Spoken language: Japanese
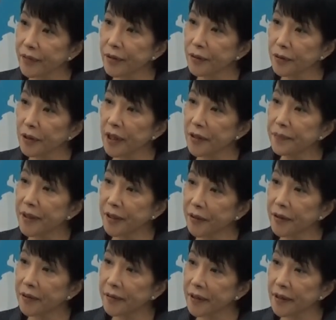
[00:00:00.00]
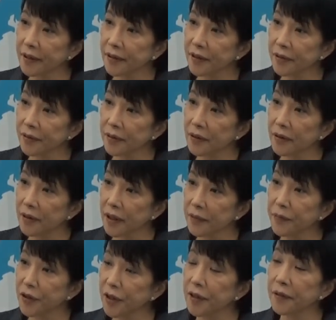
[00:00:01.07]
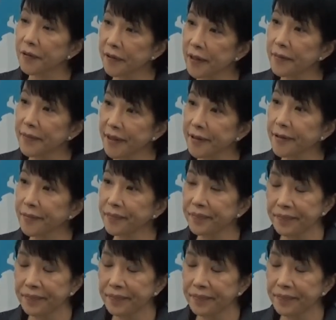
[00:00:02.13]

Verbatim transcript: いうのが今の私の気持ちでございます。